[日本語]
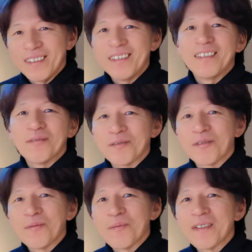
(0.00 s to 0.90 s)
いいよ
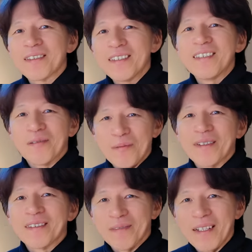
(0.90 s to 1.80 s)
と思います。いいと思い
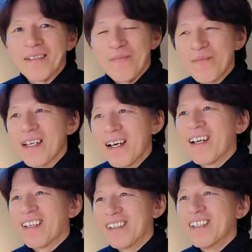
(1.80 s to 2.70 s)
ますよね。
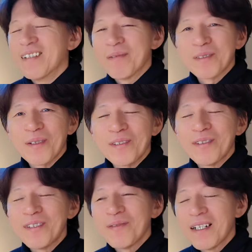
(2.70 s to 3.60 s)
はい。まあ、その辺の
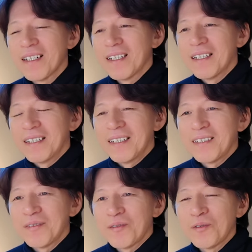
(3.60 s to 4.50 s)
理由は、
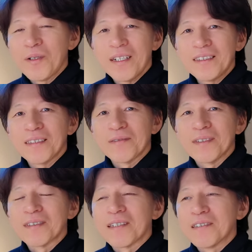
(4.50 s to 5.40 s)
あの、お湯を話していくん
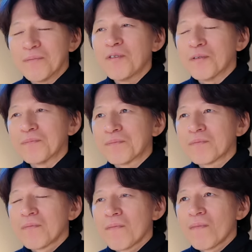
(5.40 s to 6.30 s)
ですけれども、
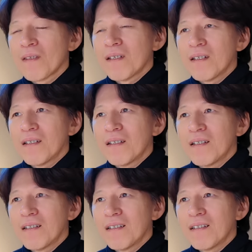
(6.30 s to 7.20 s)

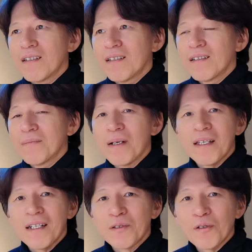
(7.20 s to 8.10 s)
えー、まあ、
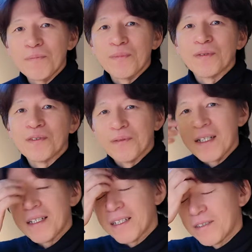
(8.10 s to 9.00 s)
エアドロップっていう
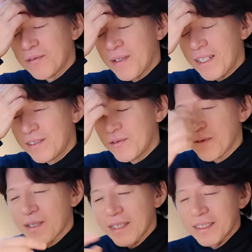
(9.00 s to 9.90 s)
ね、あの、ファイルの
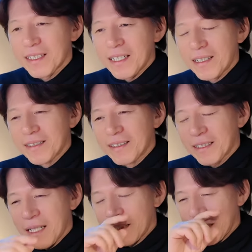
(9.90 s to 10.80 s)
受け渡しが
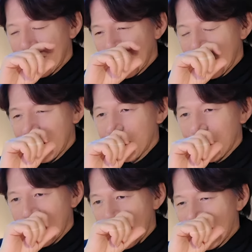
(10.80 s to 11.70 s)
簡単だったりと
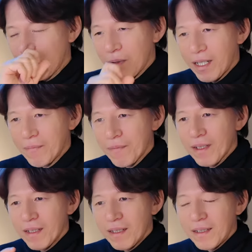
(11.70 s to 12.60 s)
か、あとは、
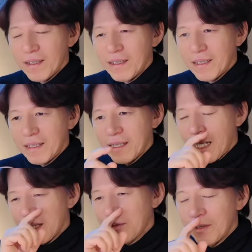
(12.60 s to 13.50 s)

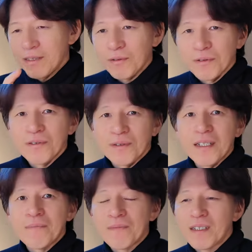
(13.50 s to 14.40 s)
えー、iCloud っていう
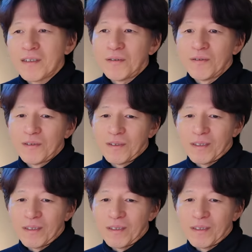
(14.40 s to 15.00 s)
ね、あの、